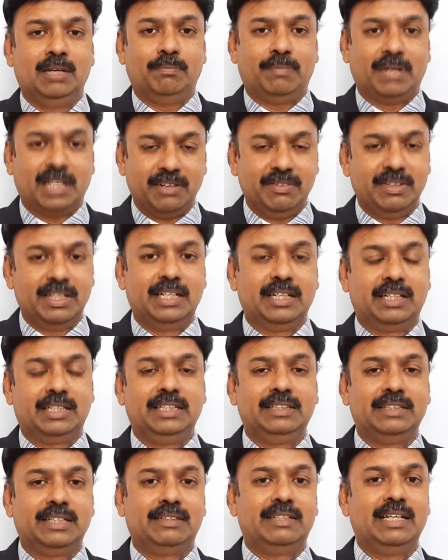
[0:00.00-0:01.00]
பரவி
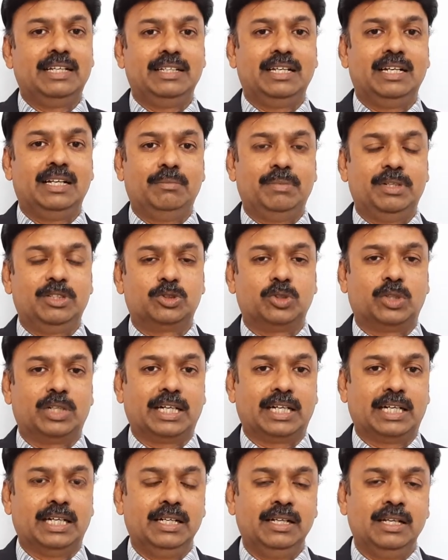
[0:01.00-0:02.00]
இருக்குது இந்த தேதியில் அப்படின்னு
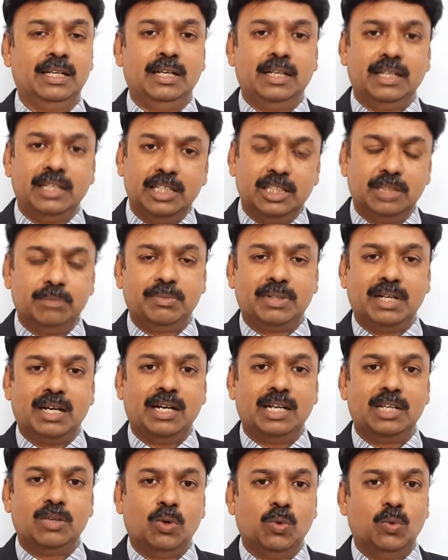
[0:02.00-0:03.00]
சொன்னாக்கா இன்னும்
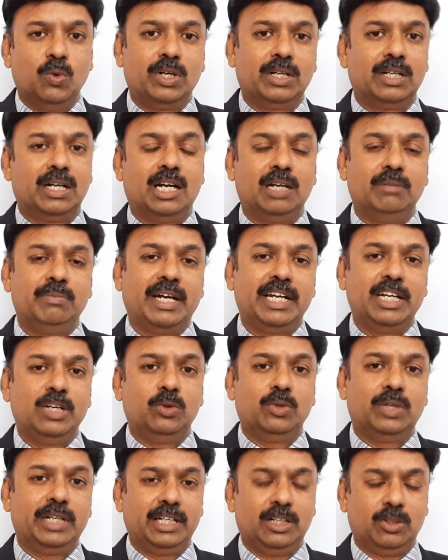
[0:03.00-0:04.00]
நாளை ஒவ்வொரு நாளும்
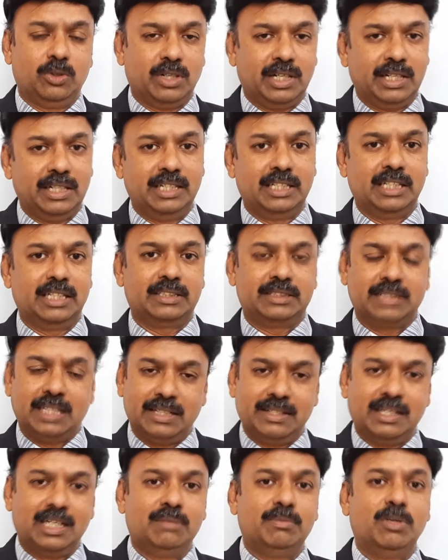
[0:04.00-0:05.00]
ஐநூறு ஐநூறாக நீங்கள்
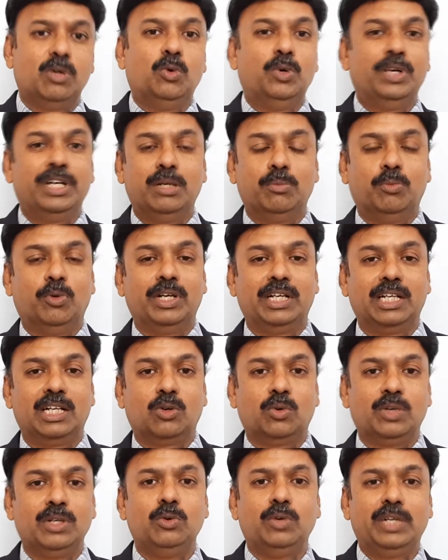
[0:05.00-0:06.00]
சாதாரணமாக கூட்டிகிட்டு
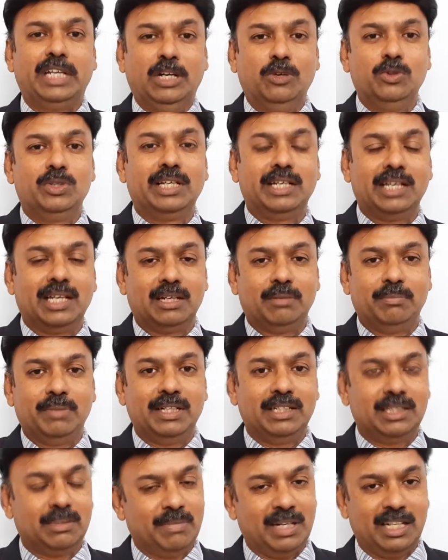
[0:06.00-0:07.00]
போனீங்கன்னா கூட ஒரு இருபத்தையாயிரம்
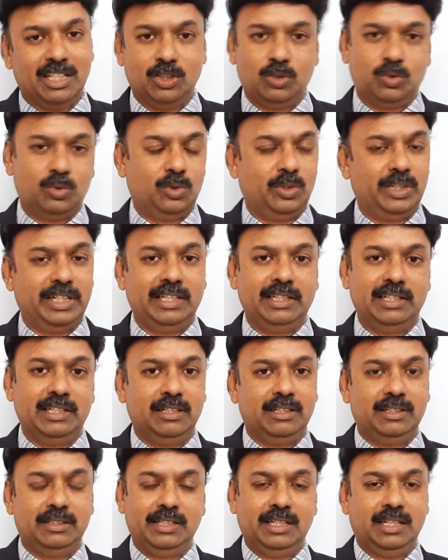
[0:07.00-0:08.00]
பேர் இந்த மாதத்தினுடைய
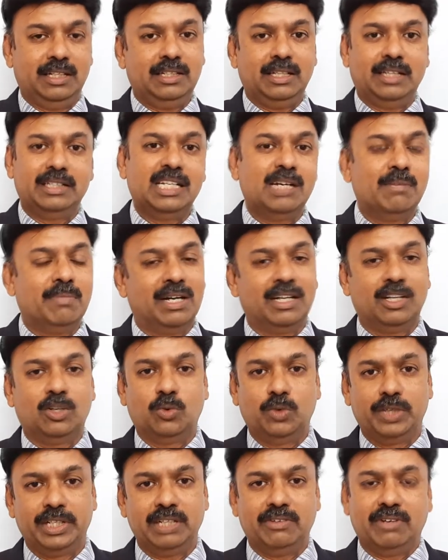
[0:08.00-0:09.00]
இறுதியில்
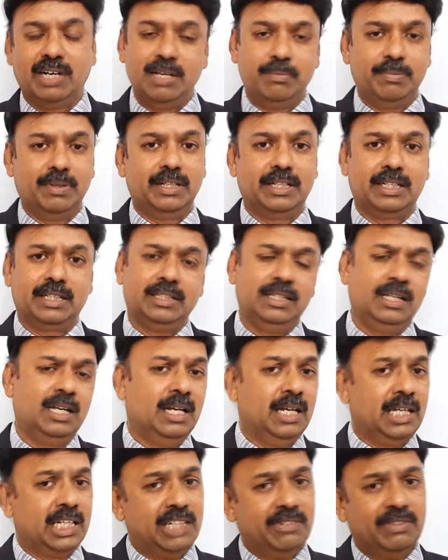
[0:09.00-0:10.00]
அதிகமாகக்கூடிய வாய்ப்புகள் இருக்குது
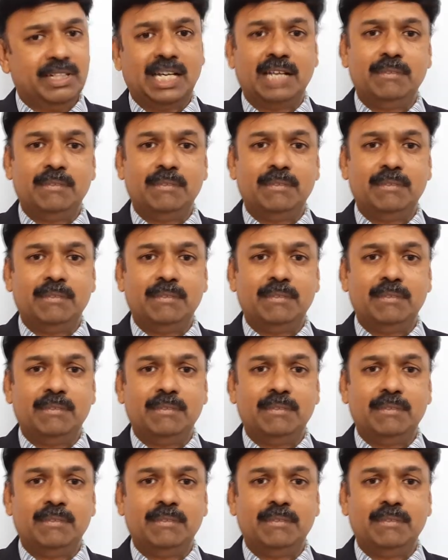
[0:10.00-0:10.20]
ஈவன்